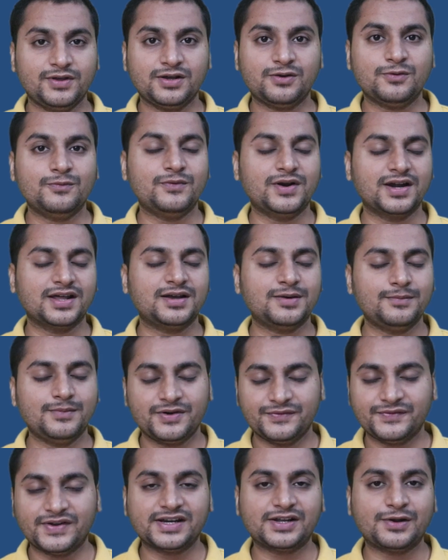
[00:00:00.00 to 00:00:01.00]
அனைவருக்கும்
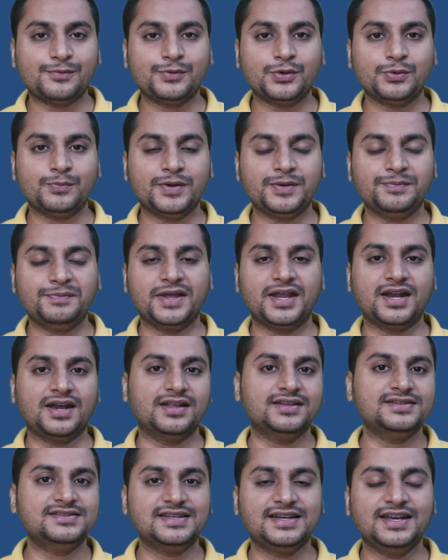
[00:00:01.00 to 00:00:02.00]
வணக்கம் அண்ட் வெல்கம் டு
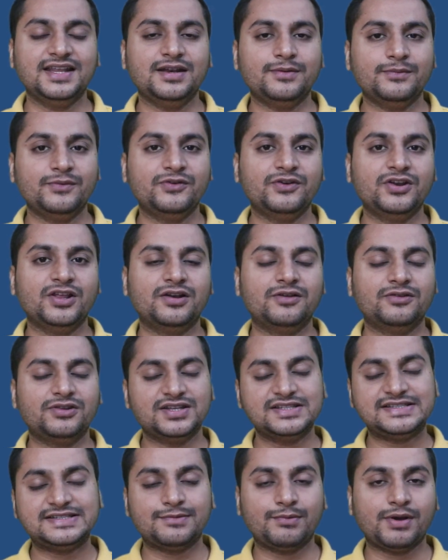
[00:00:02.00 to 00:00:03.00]
பிட் பிஎன்எஸ் சினி நம்ம
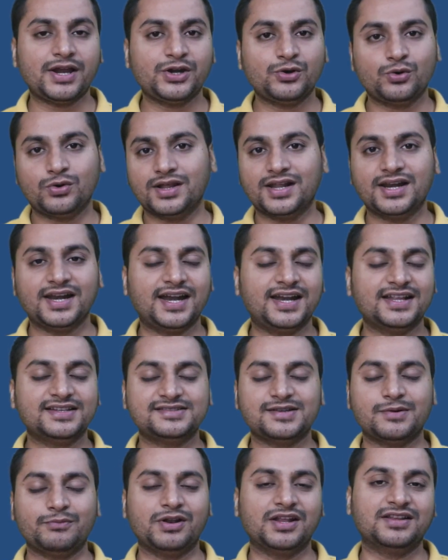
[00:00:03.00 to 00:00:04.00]
வீடியோவில் வந்து சிவாயினோட
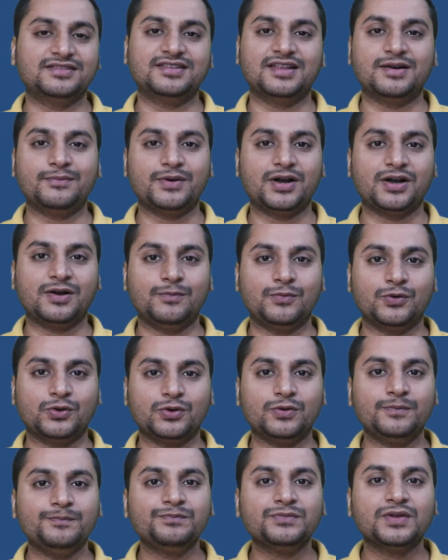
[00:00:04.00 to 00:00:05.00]
லேட்டஸ்ட் அப்டேட்ஸ் தான்
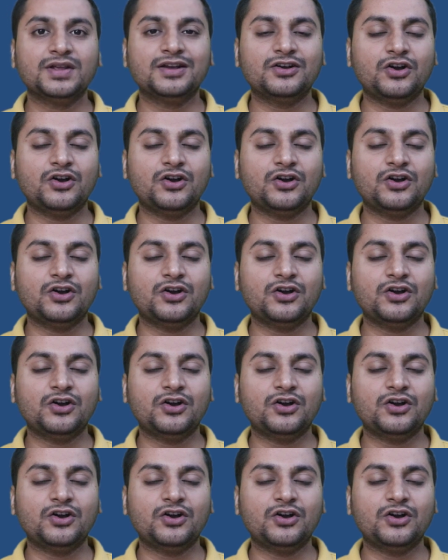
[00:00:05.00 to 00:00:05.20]
பார்க்க போகிறோம்